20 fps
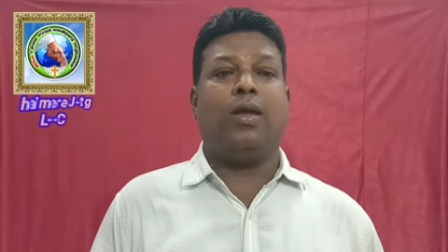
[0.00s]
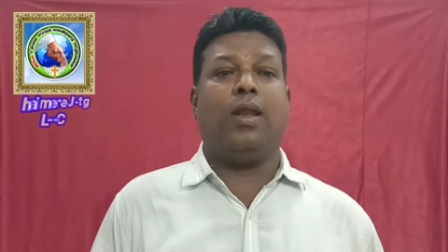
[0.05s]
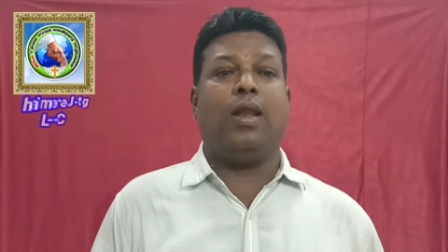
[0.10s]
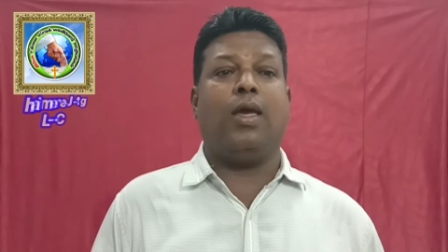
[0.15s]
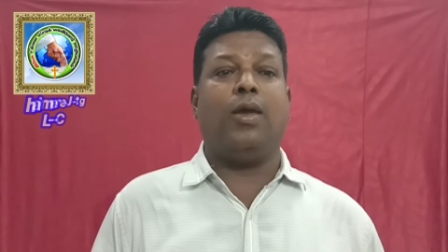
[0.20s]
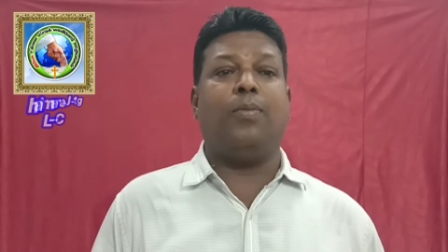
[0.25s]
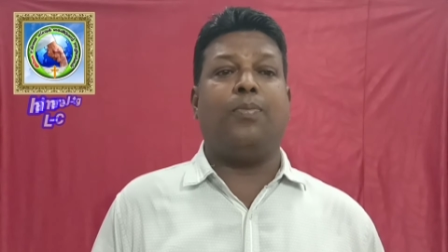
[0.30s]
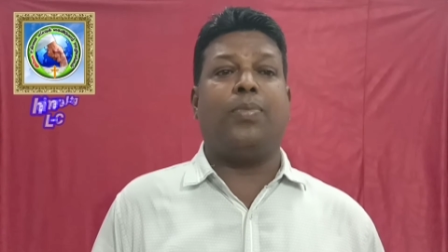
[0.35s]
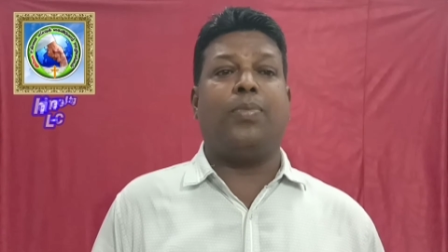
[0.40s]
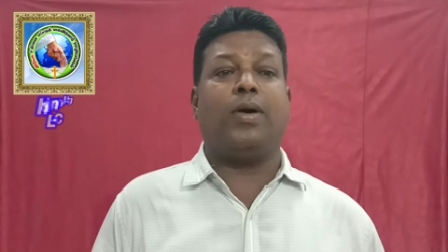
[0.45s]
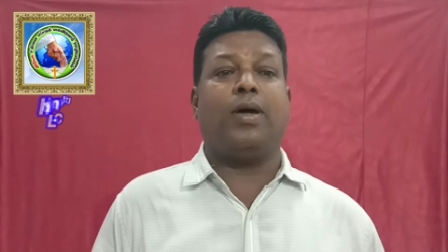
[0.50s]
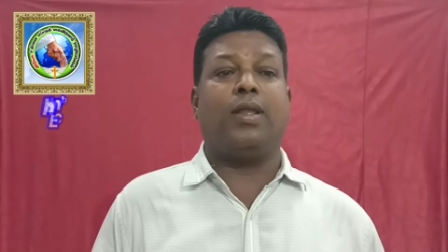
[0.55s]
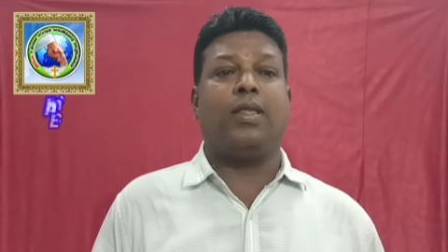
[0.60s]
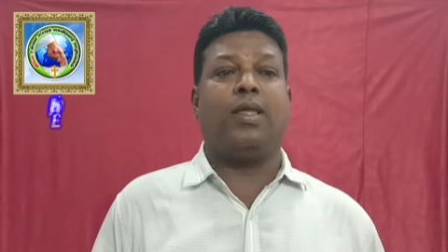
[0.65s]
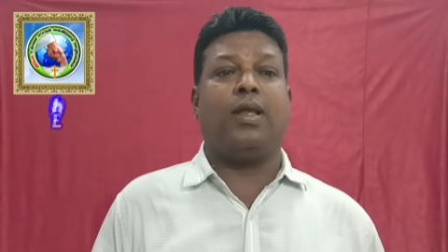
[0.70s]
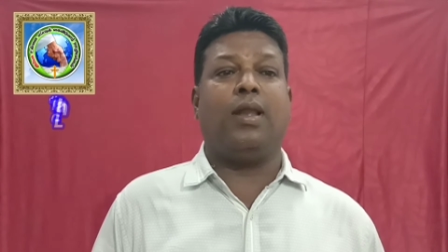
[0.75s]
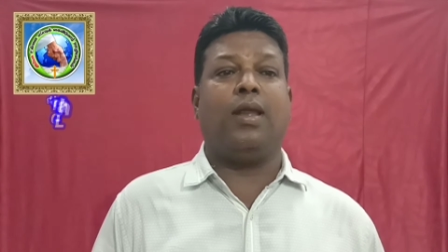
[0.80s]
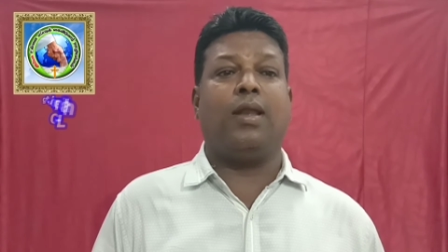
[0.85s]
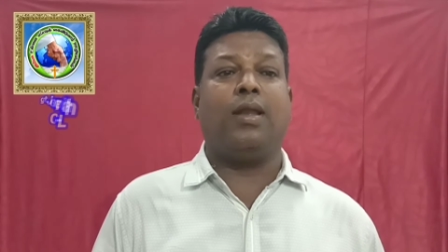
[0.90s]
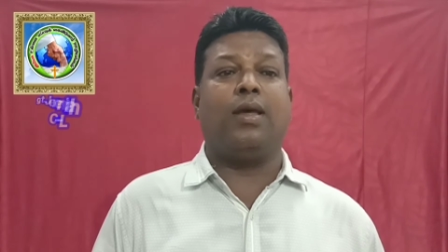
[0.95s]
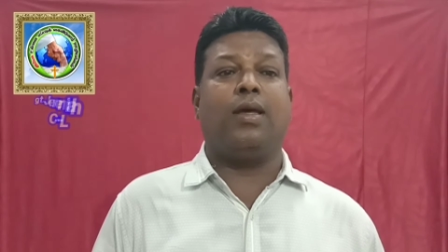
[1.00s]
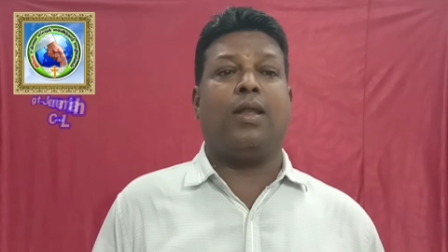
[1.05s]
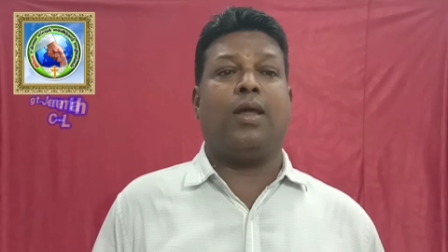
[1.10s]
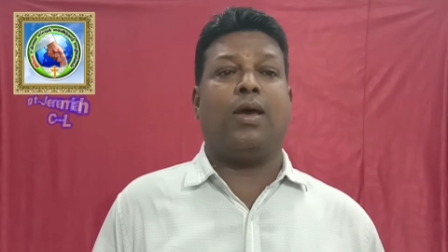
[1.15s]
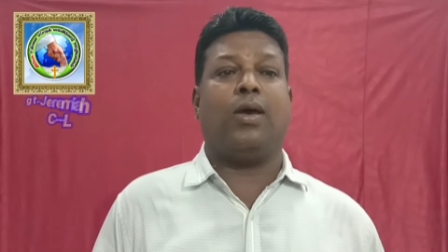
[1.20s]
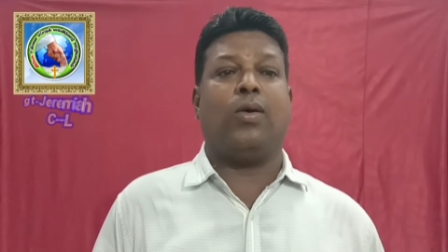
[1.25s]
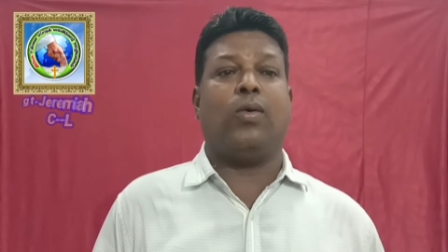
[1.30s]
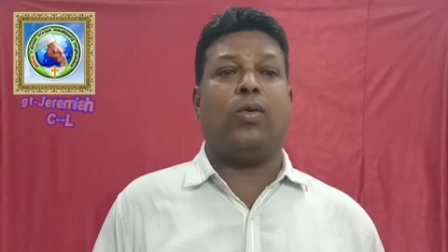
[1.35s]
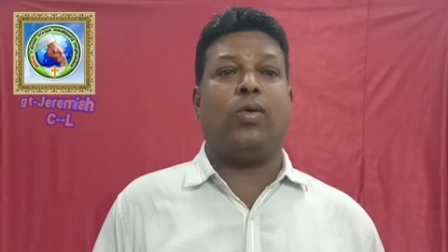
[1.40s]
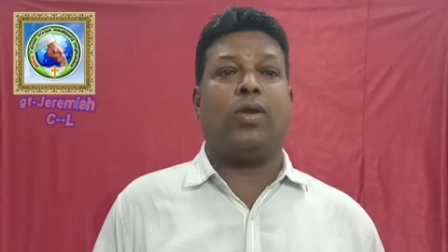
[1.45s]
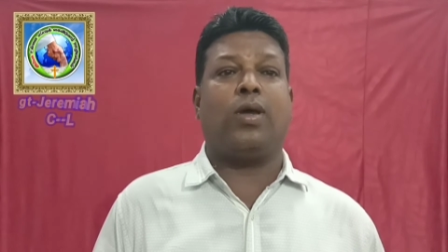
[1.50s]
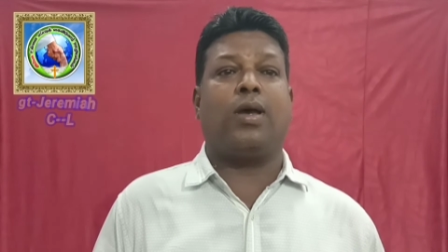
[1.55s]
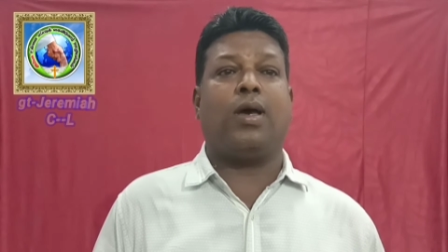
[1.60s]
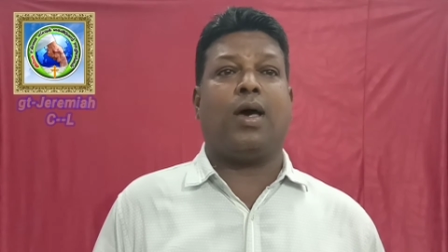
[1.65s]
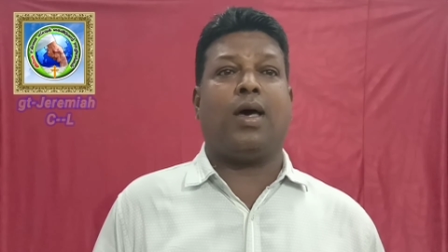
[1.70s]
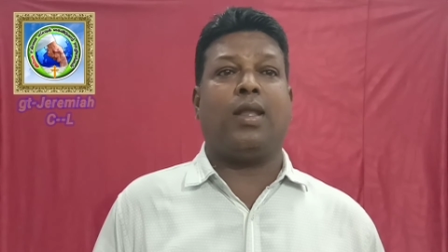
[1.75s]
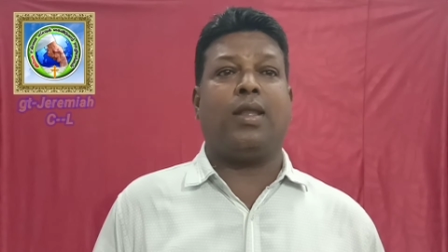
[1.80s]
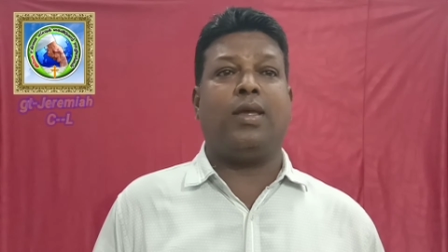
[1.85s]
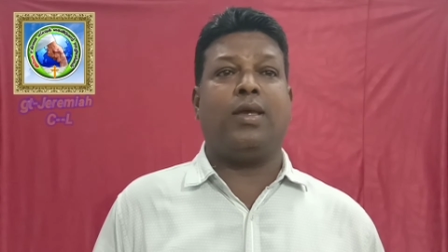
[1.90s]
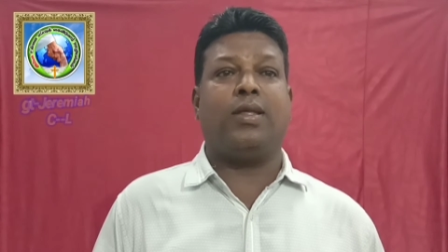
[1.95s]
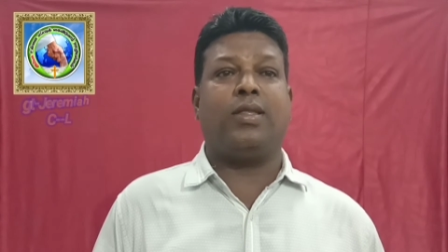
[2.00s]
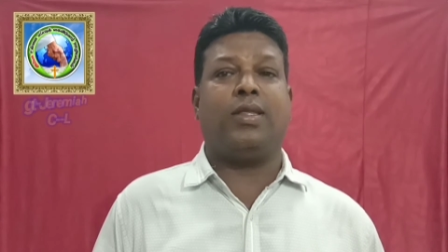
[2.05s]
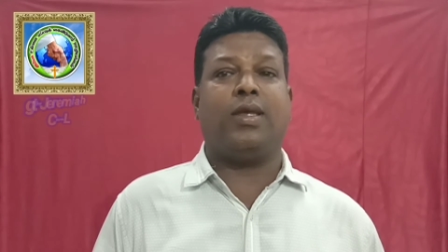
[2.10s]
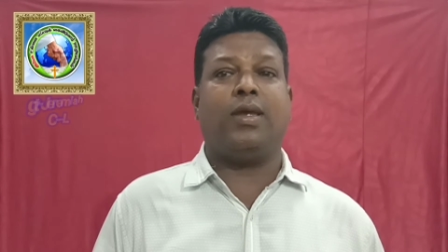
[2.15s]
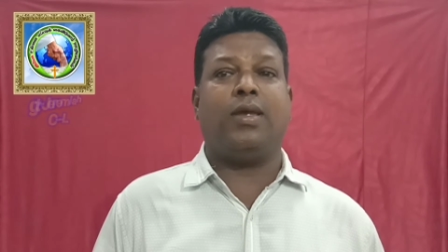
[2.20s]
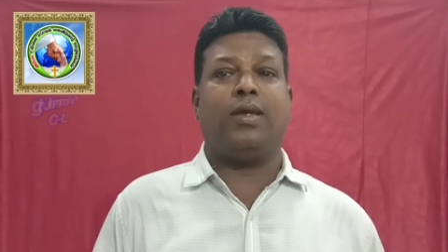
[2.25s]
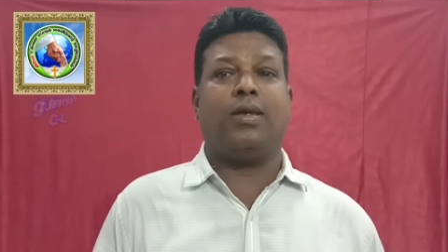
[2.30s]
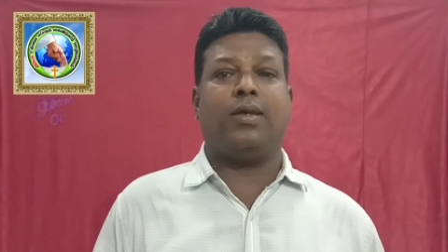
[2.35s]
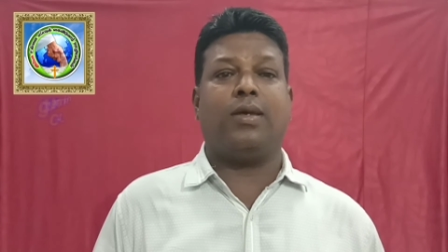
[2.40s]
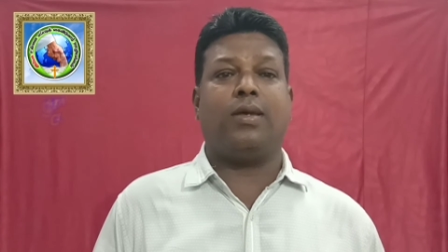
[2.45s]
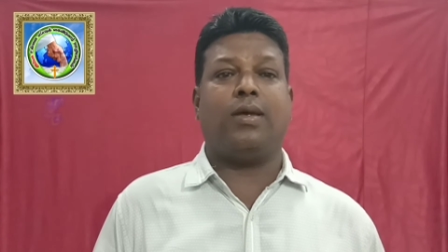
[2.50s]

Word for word: இலைப்பார்தல் என்கிற ஒரு காரியத்தை